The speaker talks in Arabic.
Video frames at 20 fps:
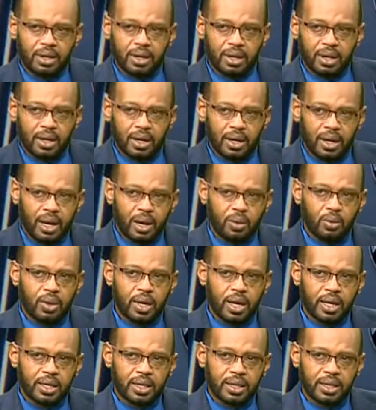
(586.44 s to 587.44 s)
حول
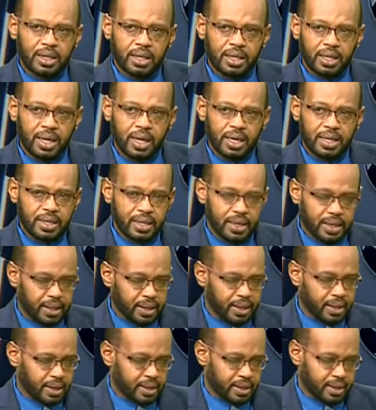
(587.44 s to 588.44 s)
اجنده هذه
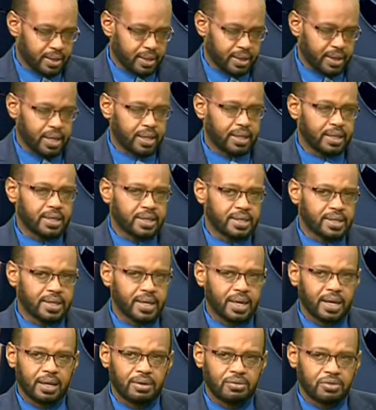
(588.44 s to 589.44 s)
هذه
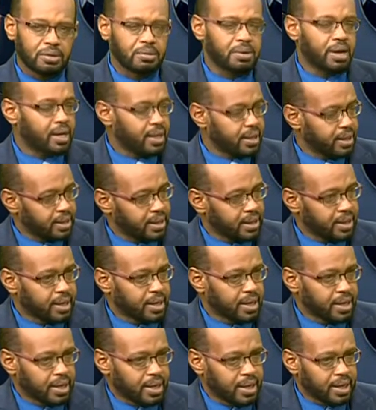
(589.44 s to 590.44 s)
الزياره فيما يلي
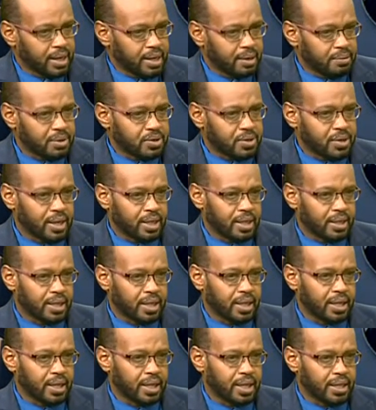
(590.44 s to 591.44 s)
مساله
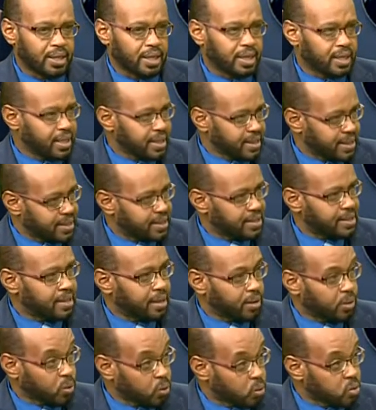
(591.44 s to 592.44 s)
التركيز
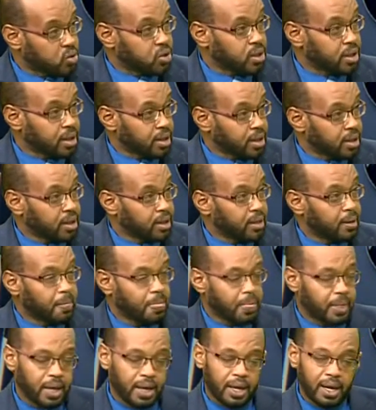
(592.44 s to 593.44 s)
الروسي
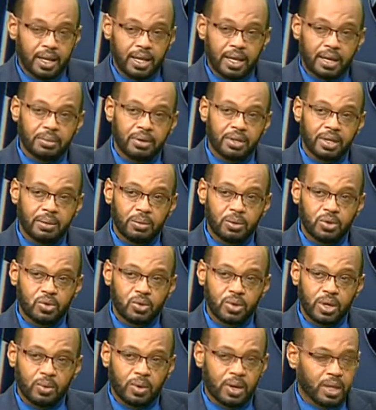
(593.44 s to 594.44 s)
على منابر
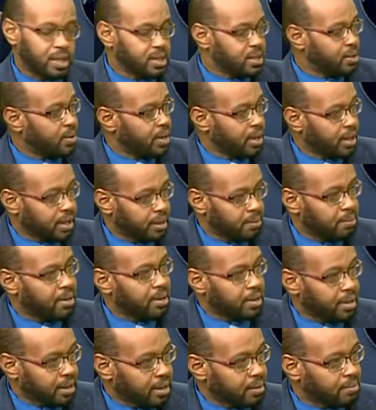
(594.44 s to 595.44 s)
السودان وعلى سواحل
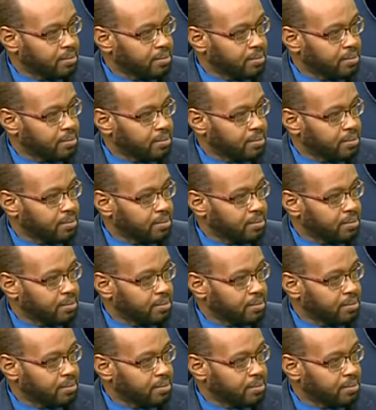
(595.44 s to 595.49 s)
البحر الأحمر